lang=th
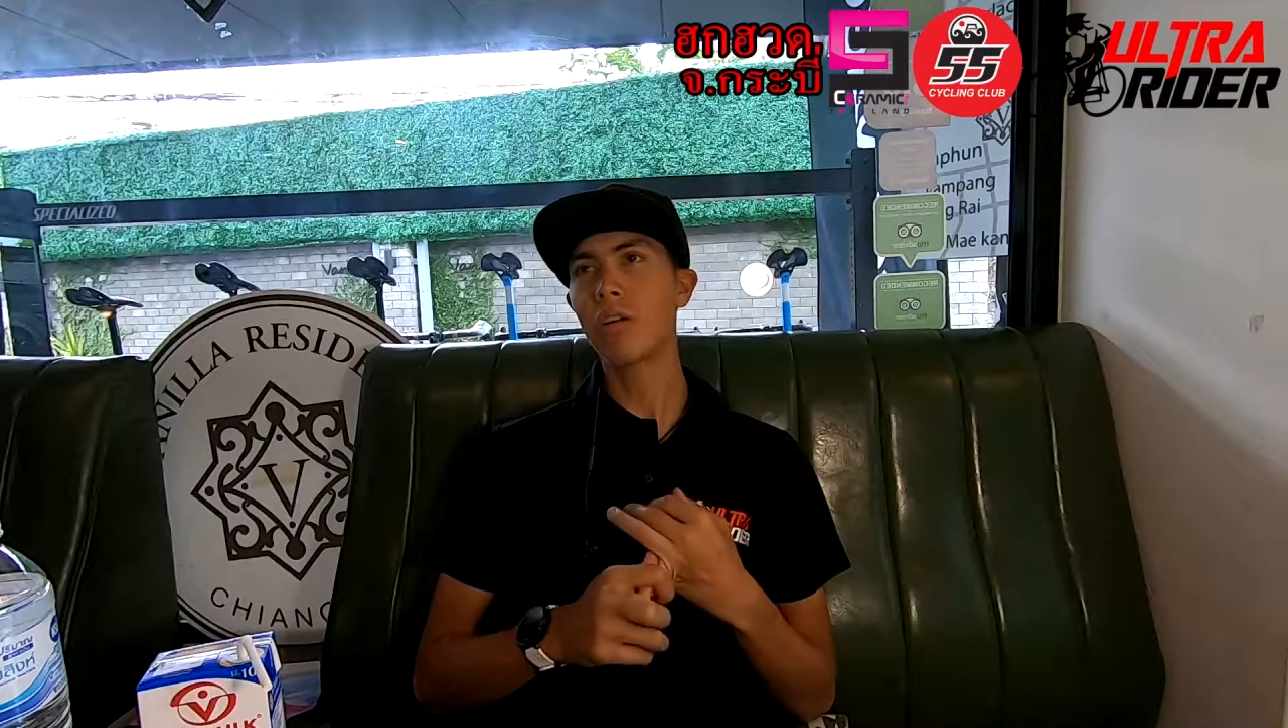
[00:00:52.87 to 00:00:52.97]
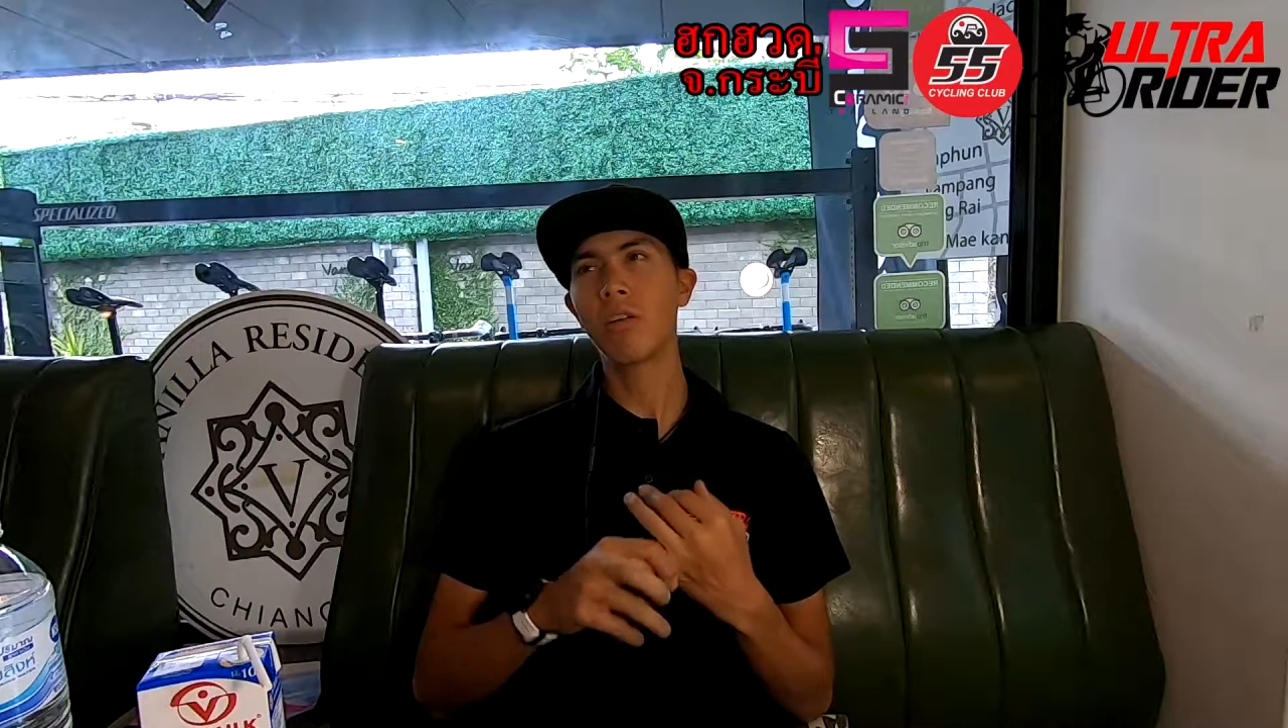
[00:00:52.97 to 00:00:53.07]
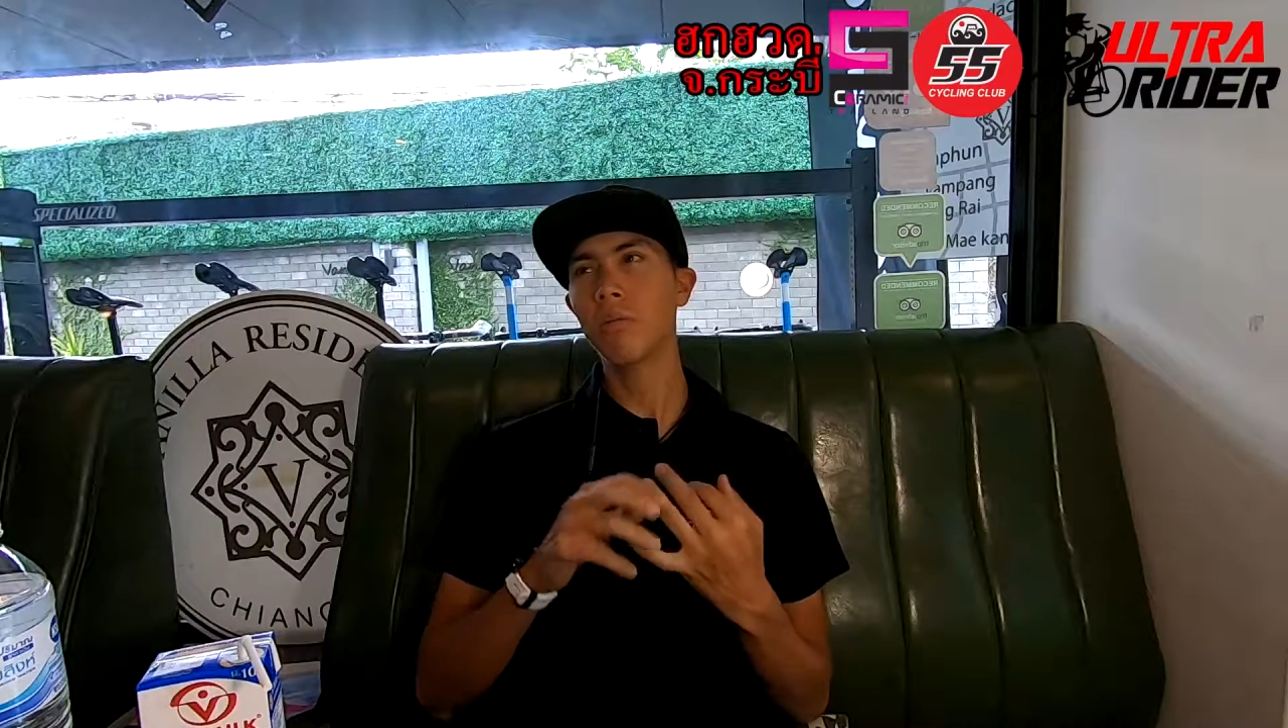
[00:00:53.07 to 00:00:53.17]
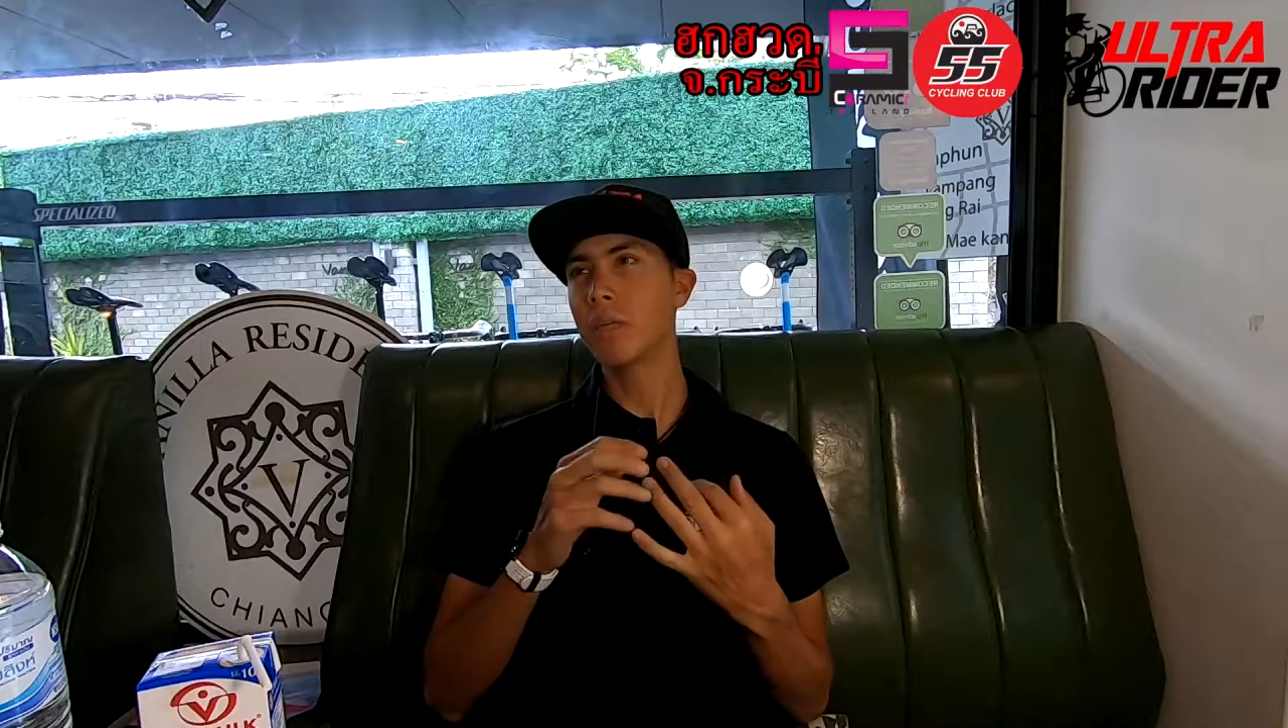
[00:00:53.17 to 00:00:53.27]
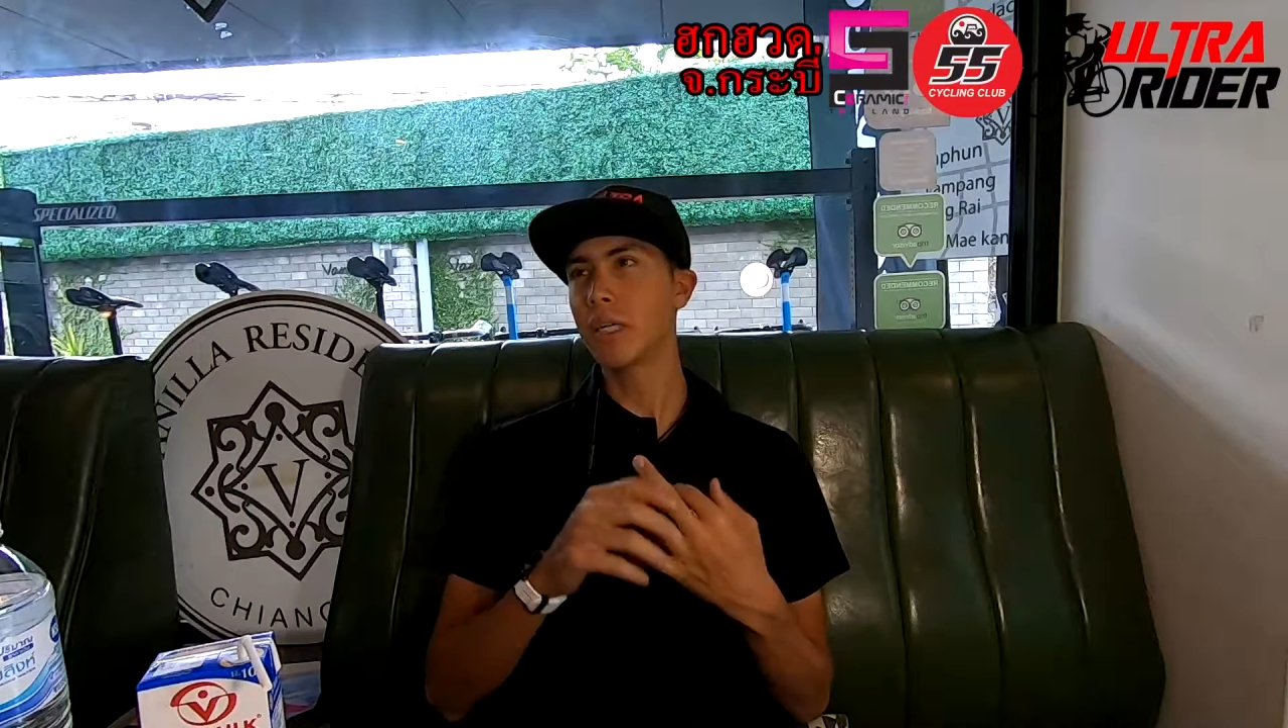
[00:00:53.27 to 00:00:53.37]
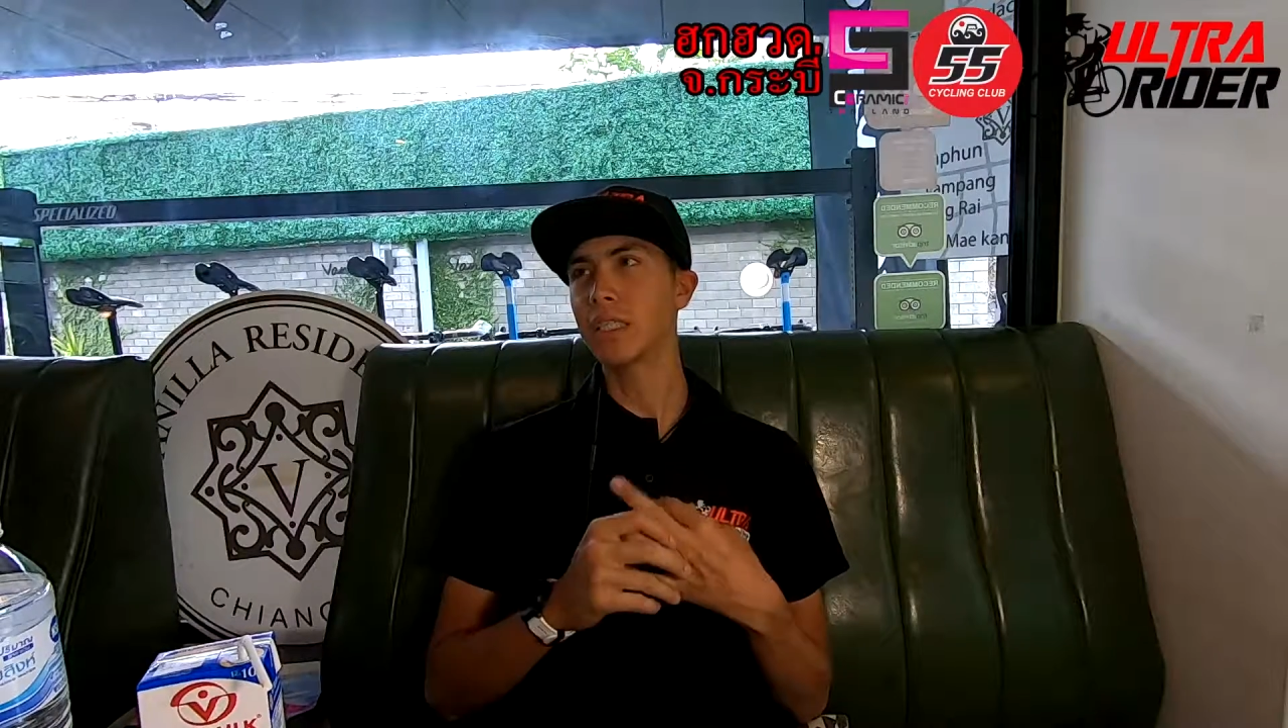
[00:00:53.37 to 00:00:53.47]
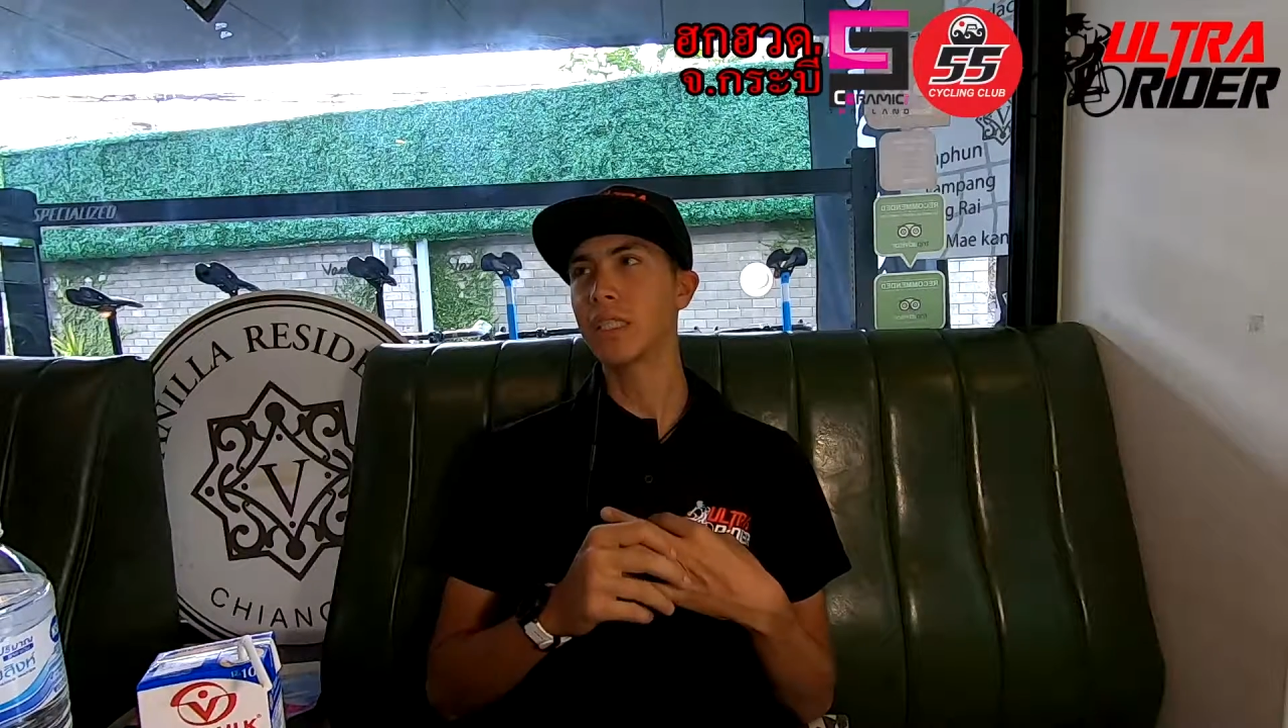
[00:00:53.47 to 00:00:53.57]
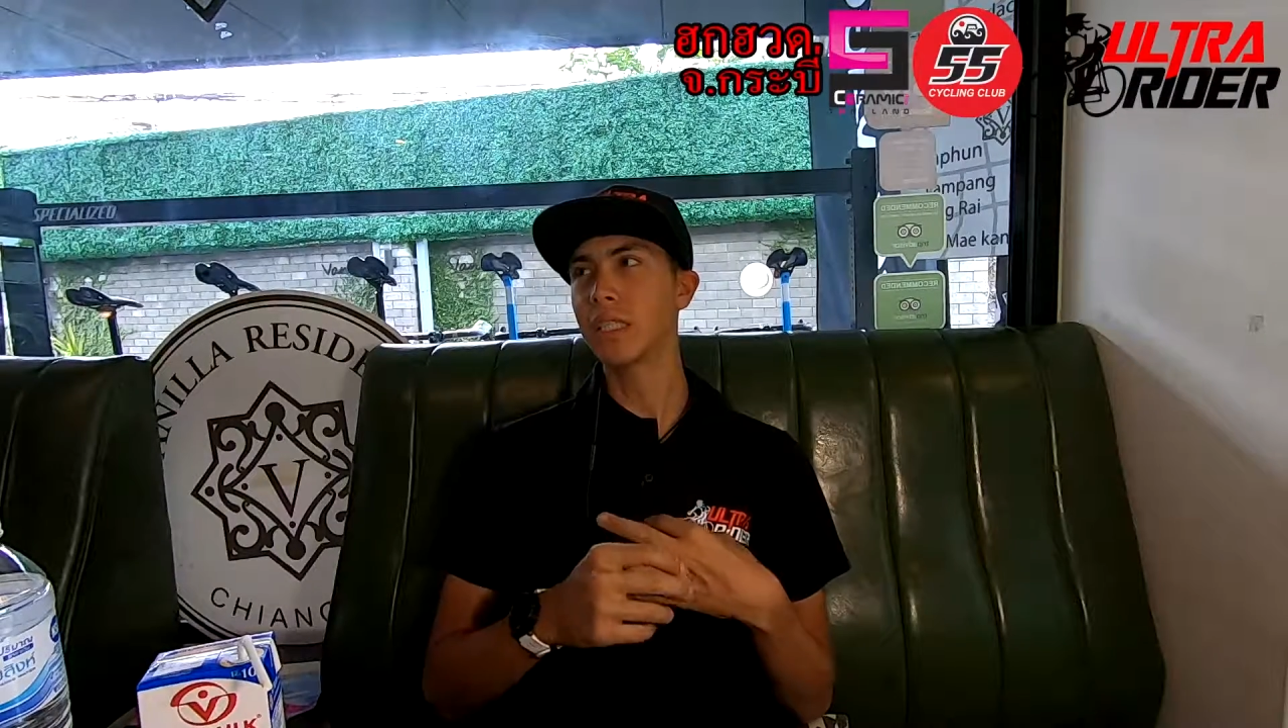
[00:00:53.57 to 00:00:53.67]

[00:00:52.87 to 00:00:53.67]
หรือว่าเบื่อจ